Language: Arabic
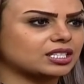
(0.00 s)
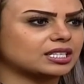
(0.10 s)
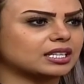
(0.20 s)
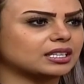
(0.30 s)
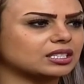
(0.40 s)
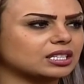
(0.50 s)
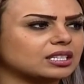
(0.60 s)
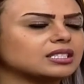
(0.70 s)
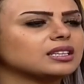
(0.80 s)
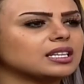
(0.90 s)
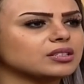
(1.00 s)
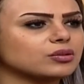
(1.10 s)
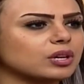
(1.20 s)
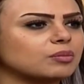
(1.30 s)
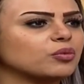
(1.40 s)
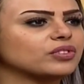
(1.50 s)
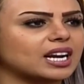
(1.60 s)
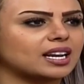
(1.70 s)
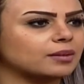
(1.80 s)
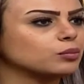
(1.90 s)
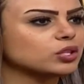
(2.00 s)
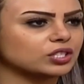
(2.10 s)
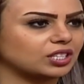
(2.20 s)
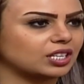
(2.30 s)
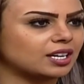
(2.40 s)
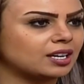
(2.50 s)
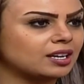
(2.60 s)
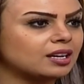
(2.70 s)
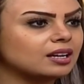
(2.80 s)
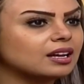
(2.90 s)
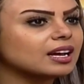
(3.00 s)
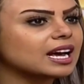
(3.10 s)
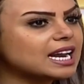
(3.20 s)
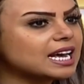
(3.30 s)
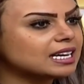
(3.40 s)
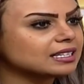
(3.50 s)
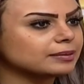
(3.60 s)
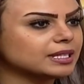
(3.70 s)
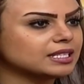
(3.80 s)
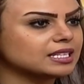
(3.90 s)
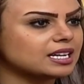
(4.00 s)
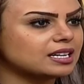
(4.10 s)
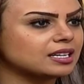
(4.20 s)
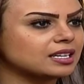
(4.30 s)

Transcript: شي تحرك كذي تطلع الصوره مفتعله مو صجيه صح خله على طبيعته